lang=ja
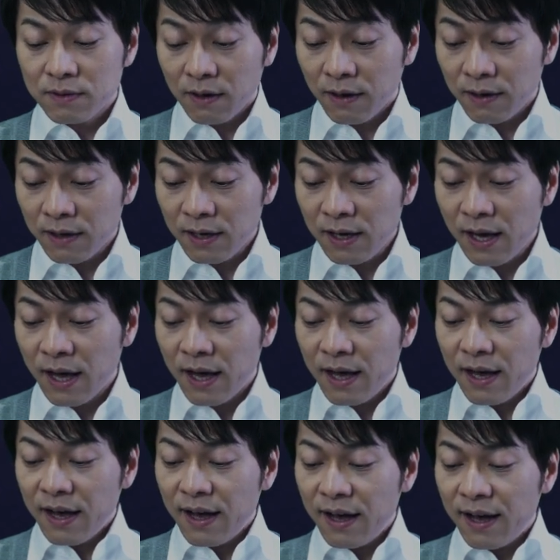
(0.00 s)
ああ
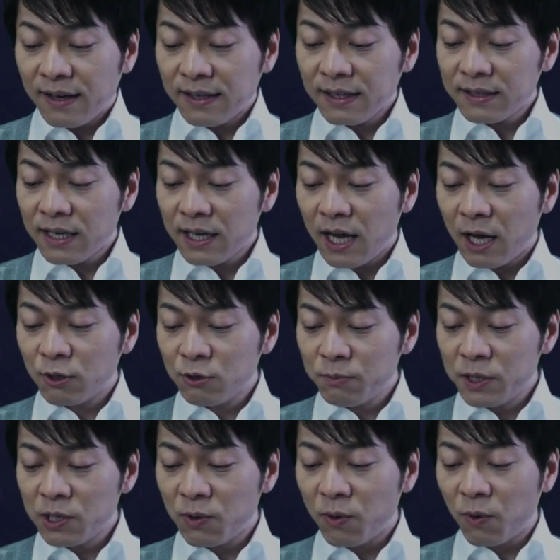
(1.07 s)
あなたが
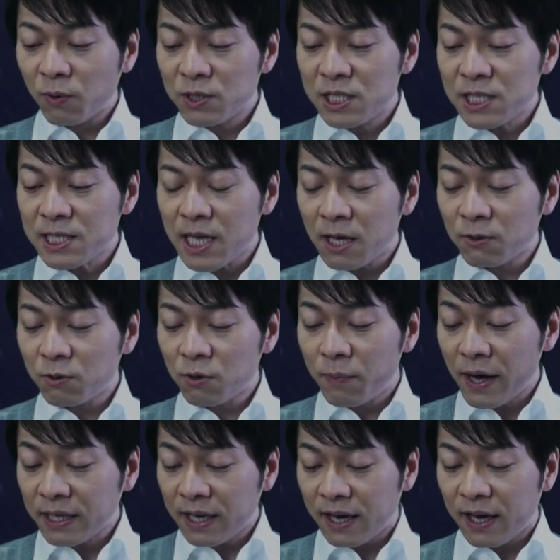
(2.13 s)
海のおじさんお
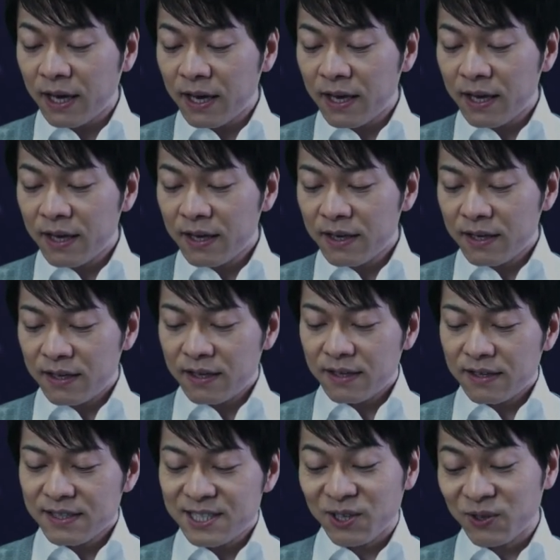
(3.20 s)
化け
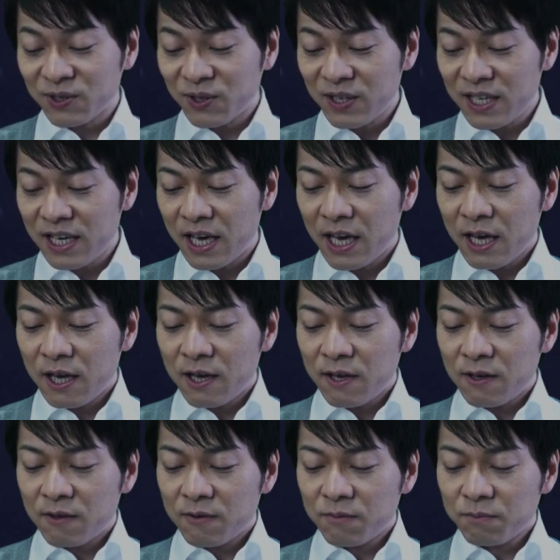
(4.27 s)
ちょうどいい
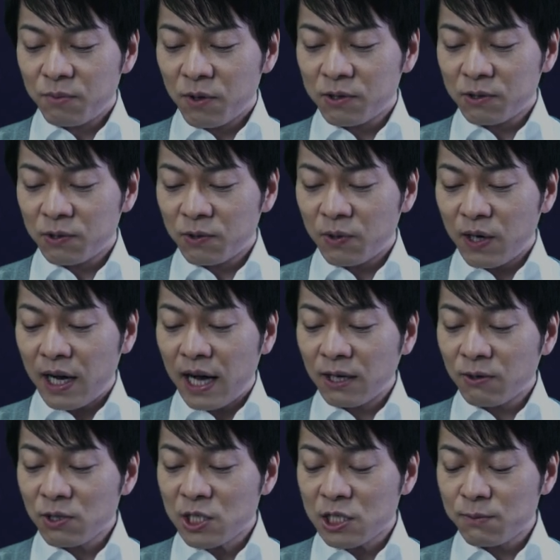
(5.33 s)
僕をあ
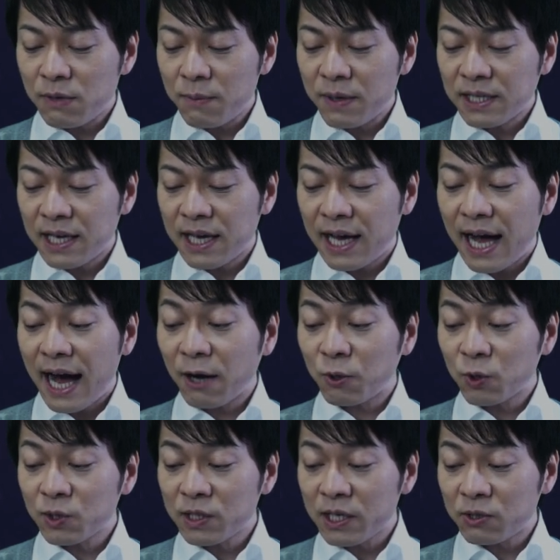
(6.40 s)
の島まで
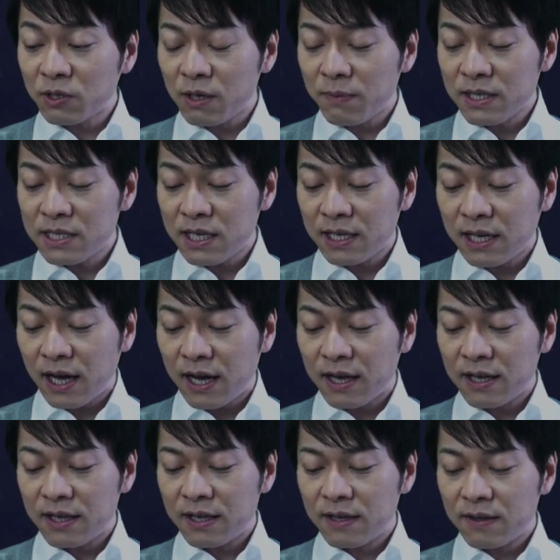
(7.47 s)
運んでくれませんか
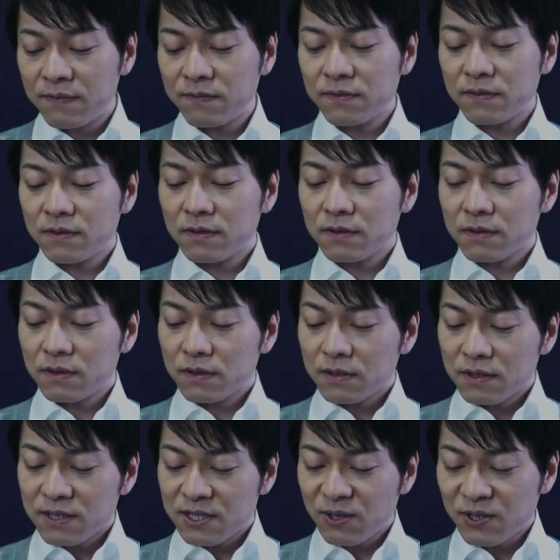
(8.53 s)

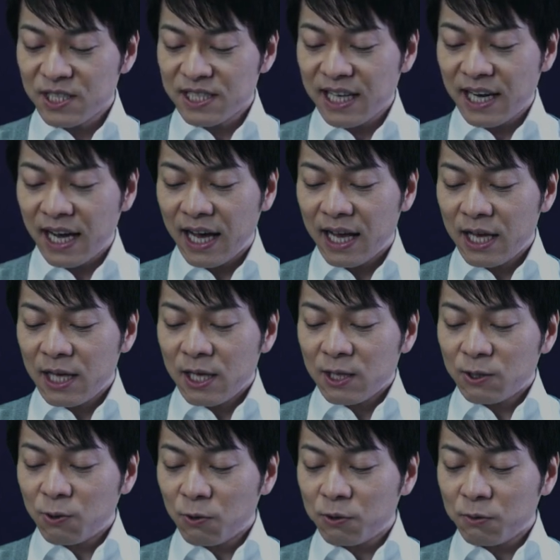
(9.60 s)
そしたら
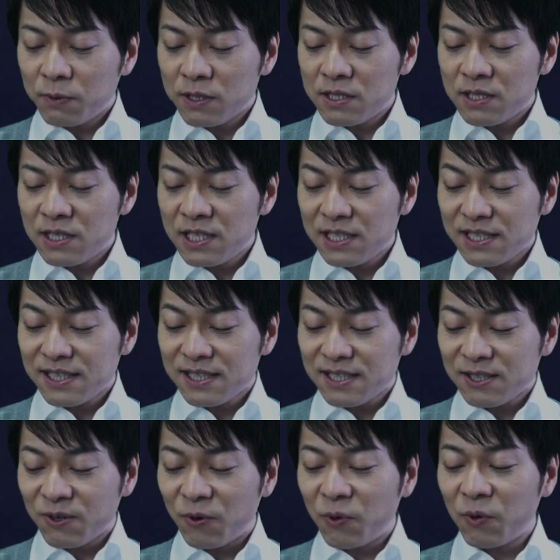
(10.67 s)
特別に
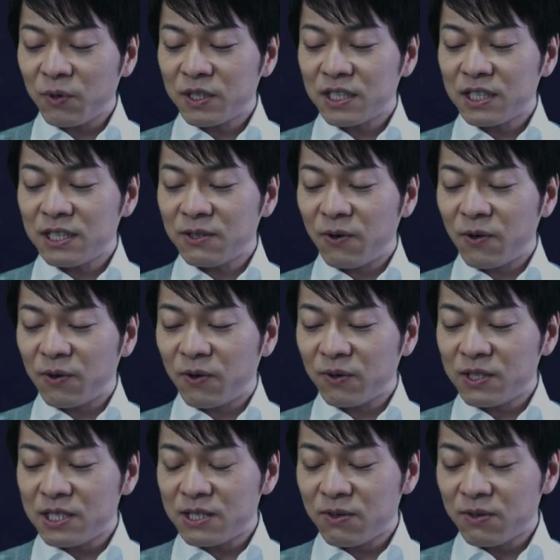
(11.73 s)
コーヒーをご
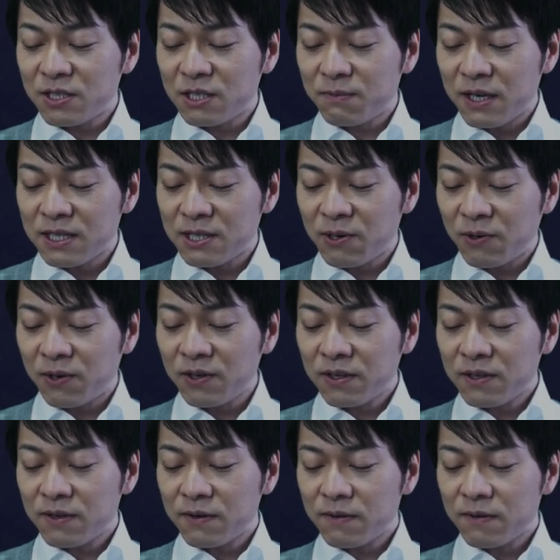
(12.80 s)
馳走しますよ